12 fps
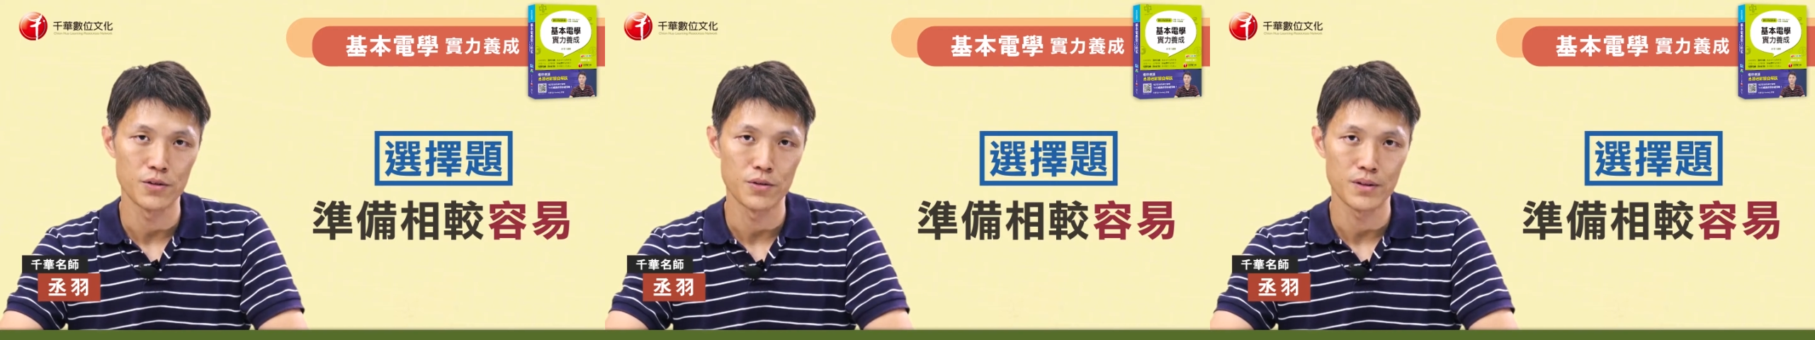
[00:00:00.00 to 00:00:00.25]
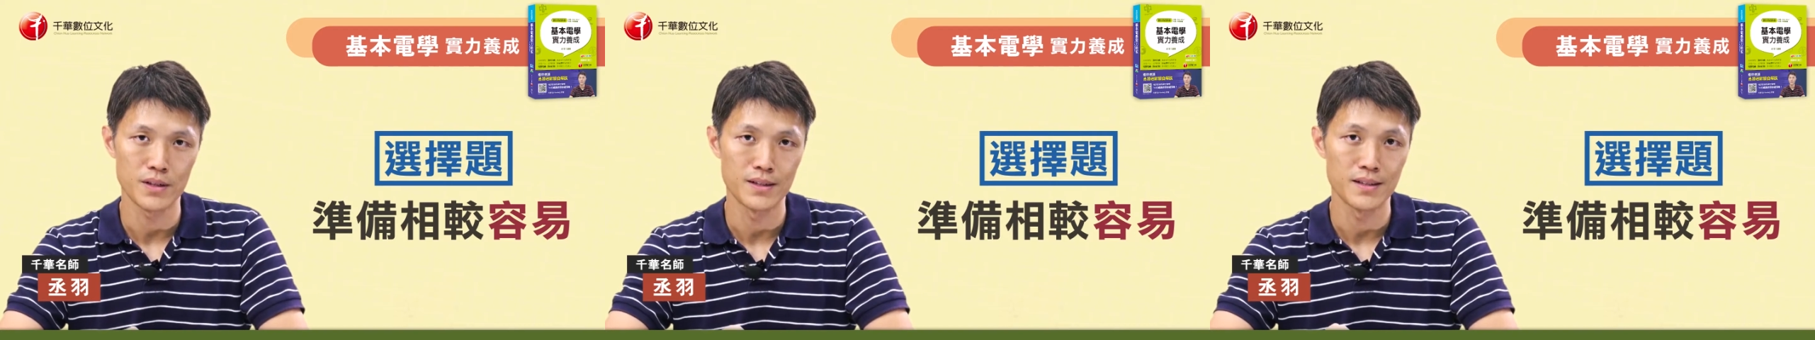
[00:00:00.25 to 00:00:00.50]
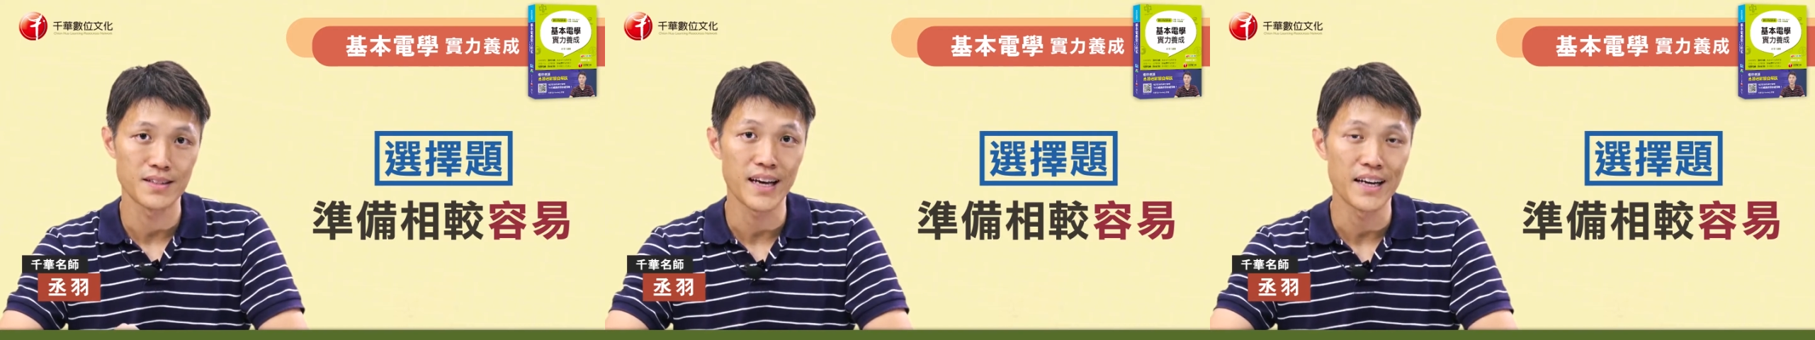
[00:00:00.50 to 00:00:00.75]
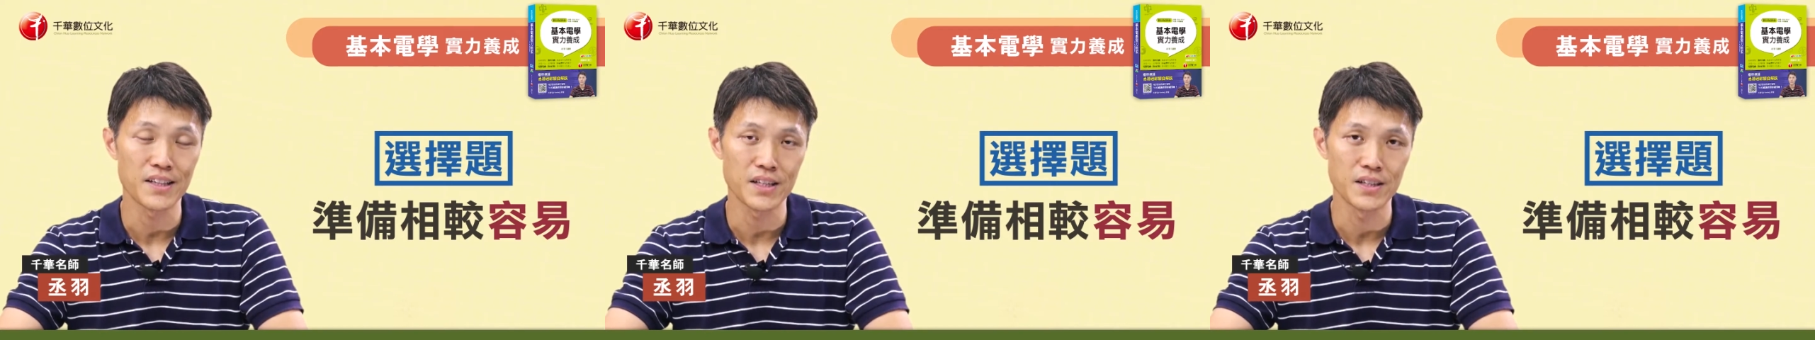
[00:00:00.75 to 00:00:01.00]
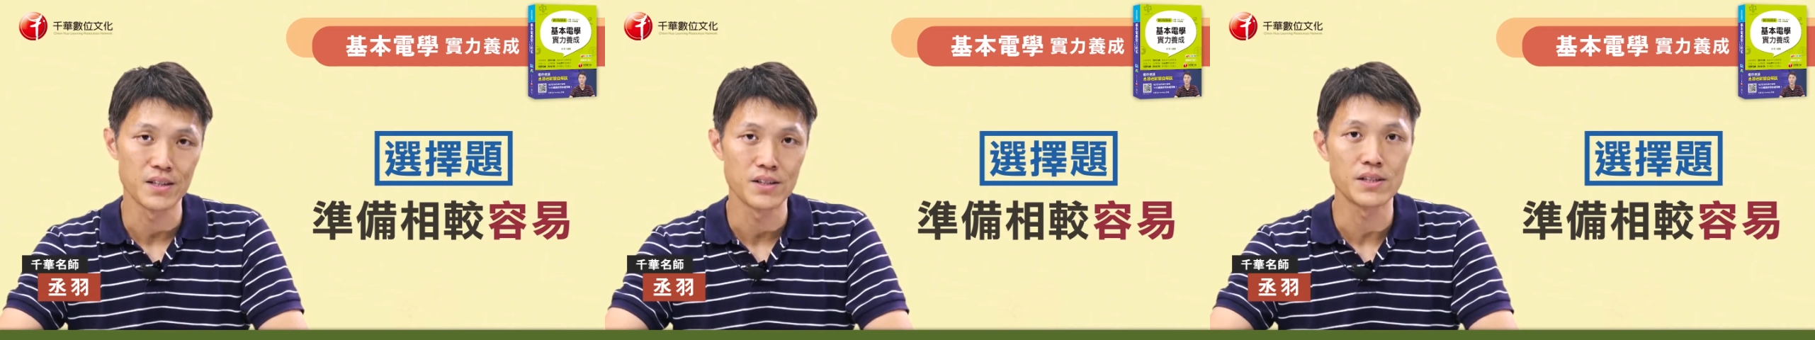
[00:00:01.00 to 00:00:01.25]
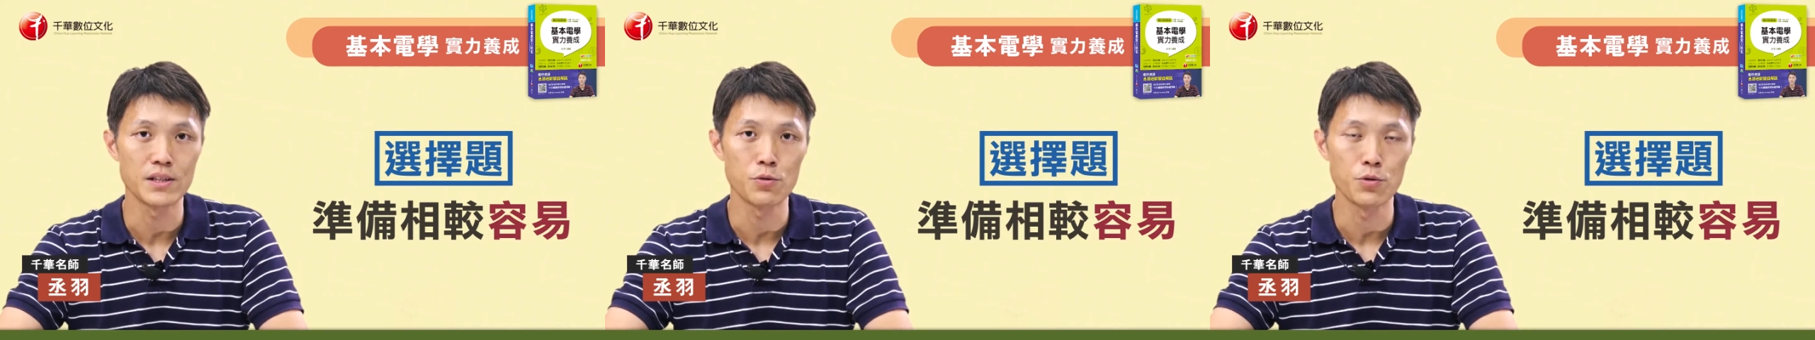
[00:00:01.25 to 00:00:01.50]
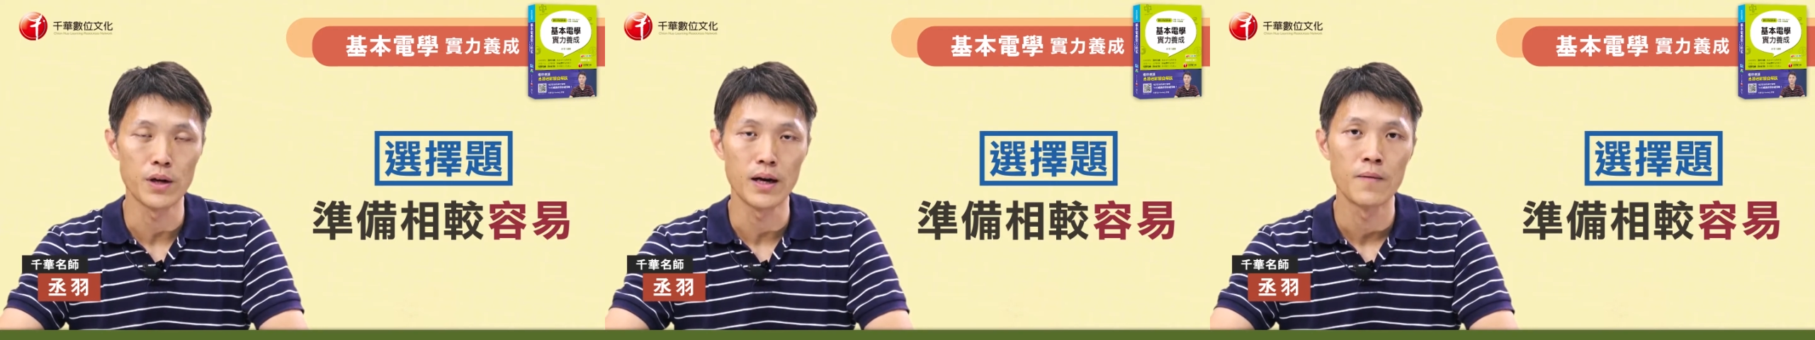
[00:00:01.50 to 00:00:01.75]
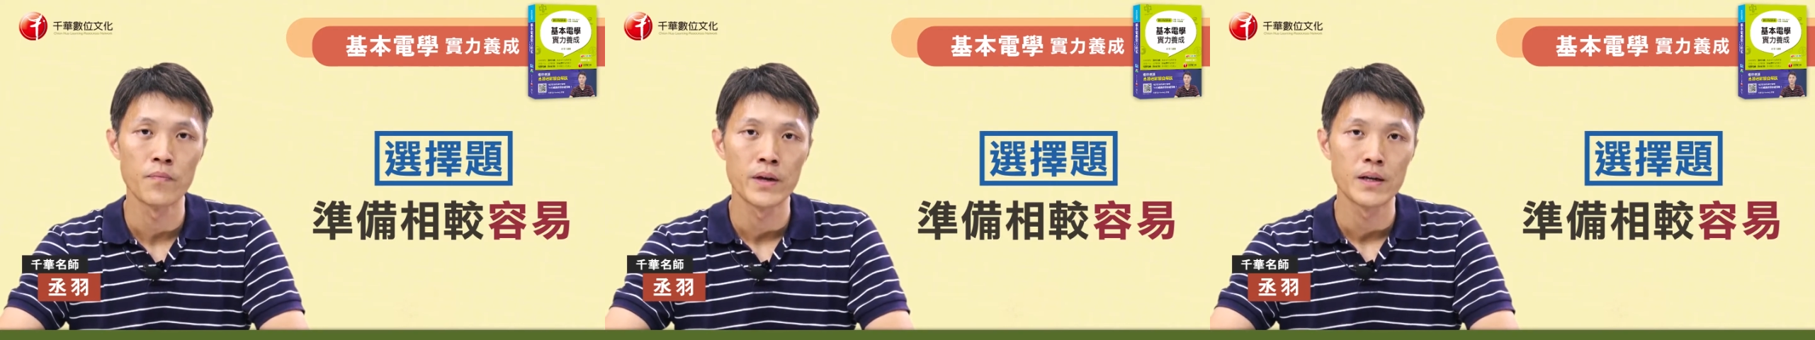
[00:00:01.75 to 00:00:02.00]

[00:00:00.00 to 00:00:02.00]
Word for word: 有可能猜题的几率啦。